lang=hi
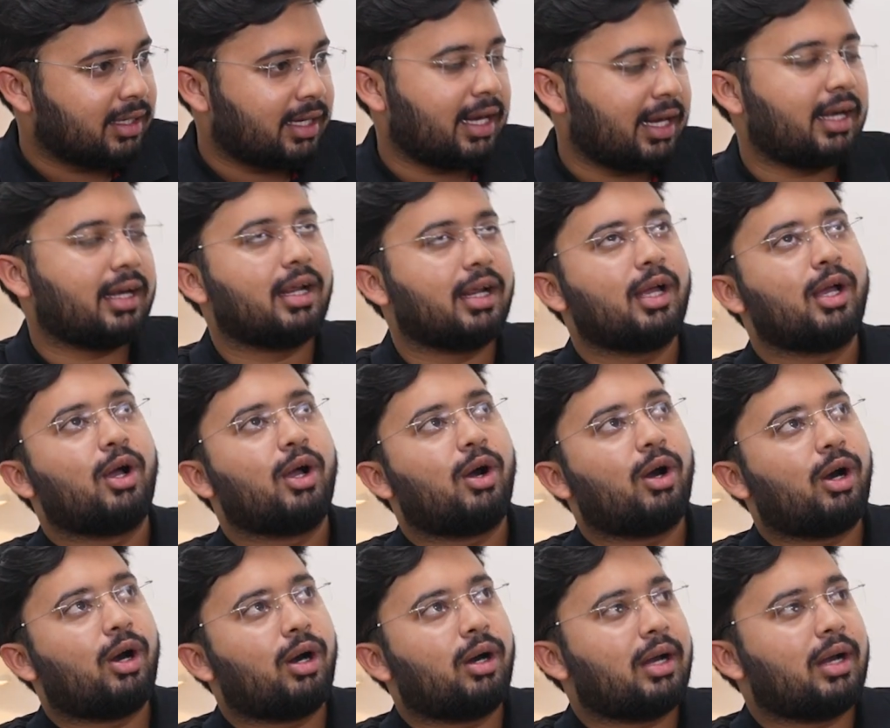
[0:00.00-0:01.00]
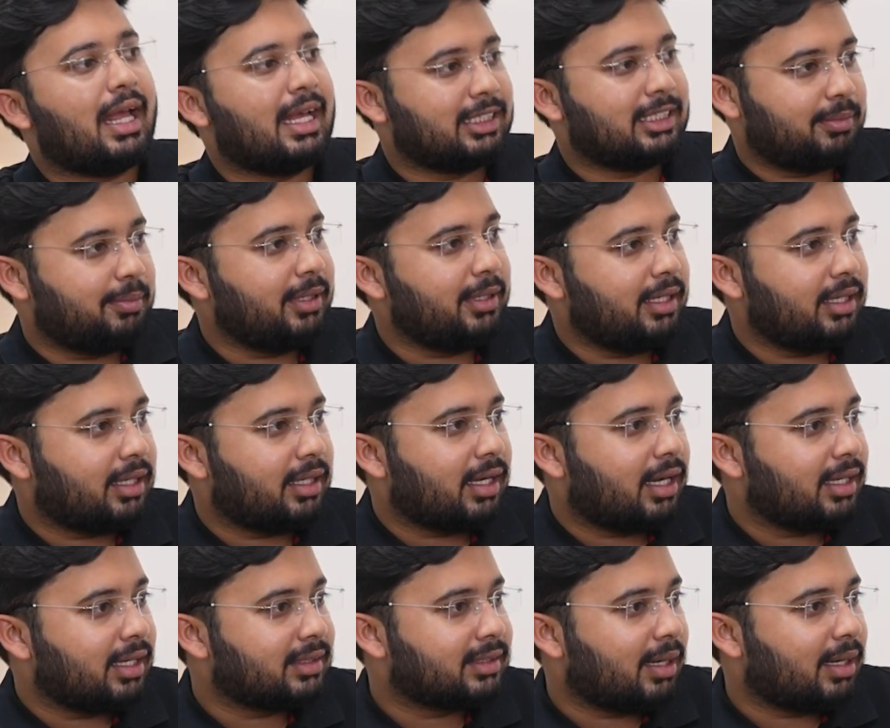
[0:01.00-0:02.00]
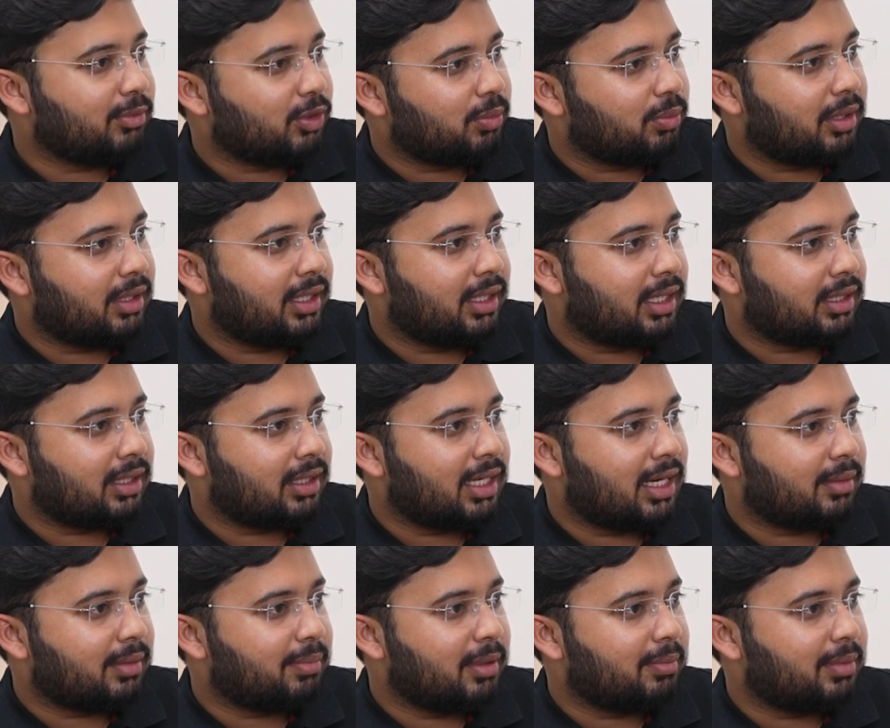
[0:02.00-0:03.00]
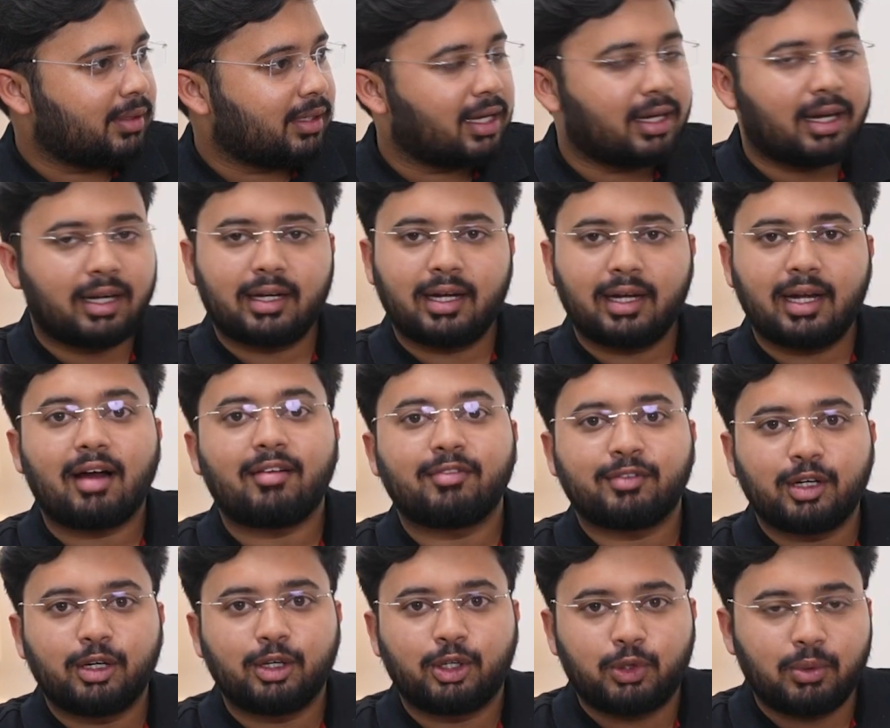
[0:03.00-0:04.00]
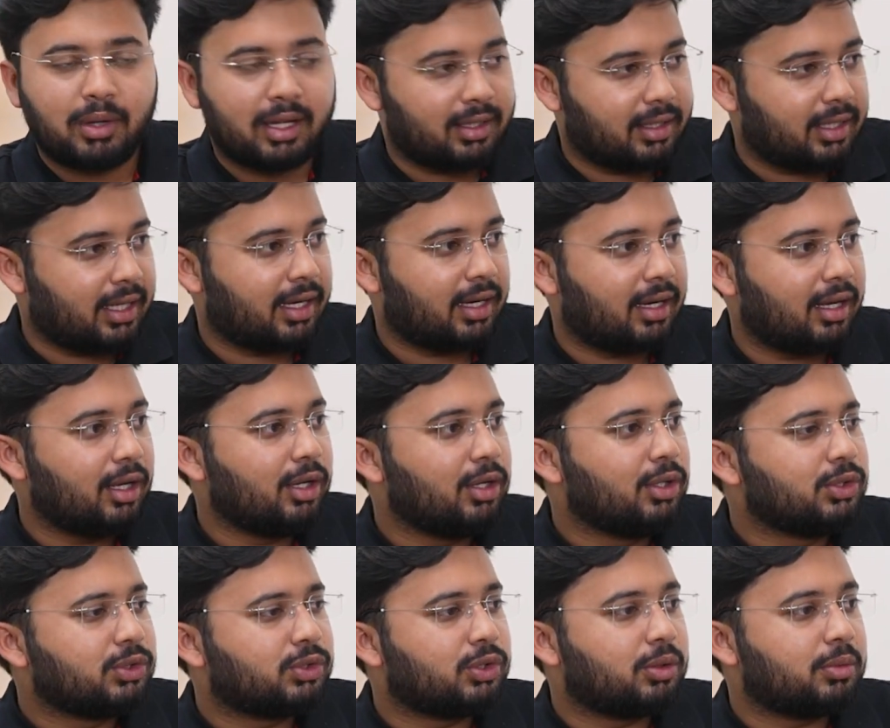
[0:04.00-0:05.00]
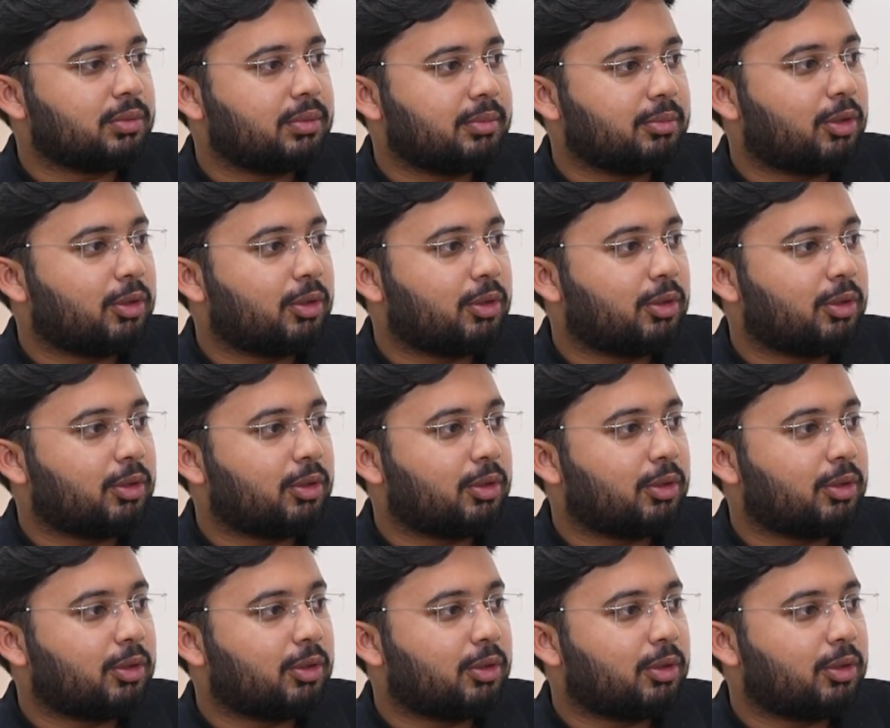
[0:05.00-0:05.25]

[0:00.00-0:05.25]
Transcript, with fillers: राइट और एस बी का एग्जाम तुमने दिया था डैट पीपल कैन अटेंड आफ्टर ट्वेल्थ है ना सो yes.